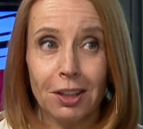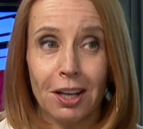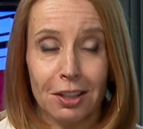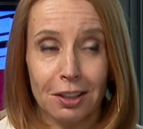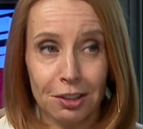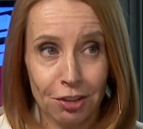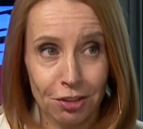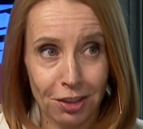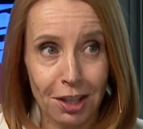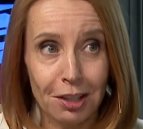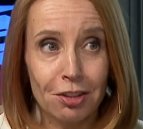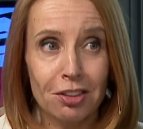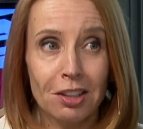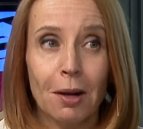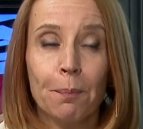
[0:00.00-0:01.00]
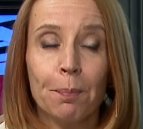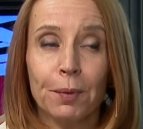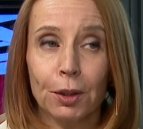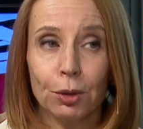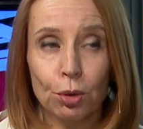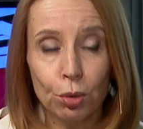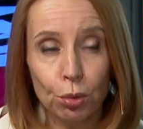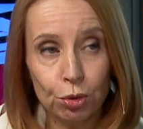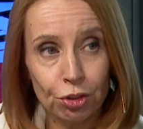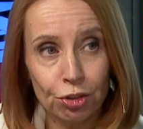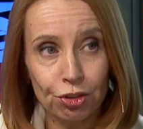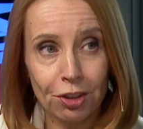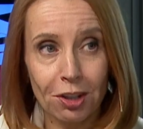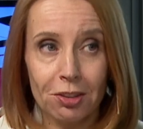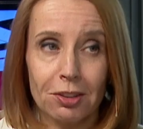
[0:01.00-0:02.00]
организации, которая очень
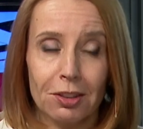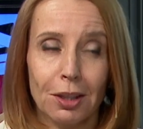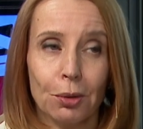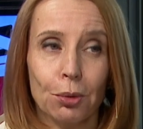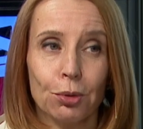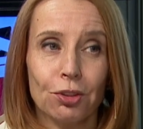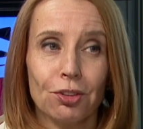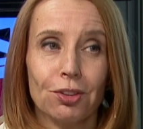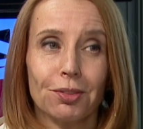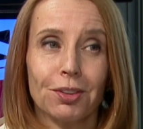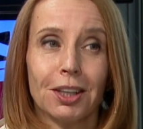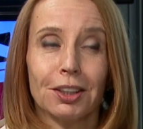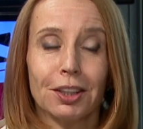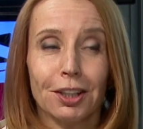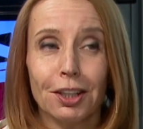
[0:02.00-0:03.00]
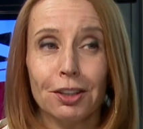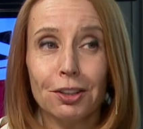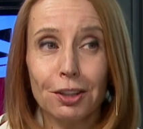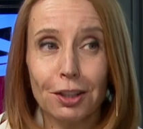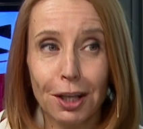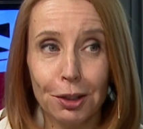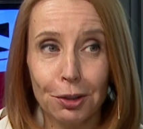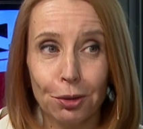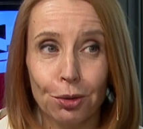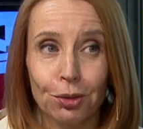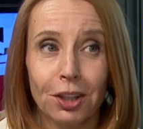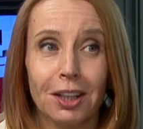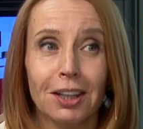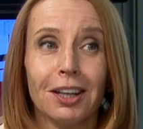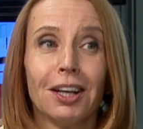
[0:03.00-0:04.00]
часто находится в конкретных
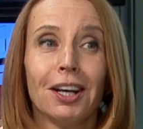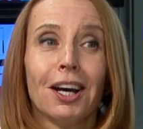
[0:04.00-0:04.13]
районах,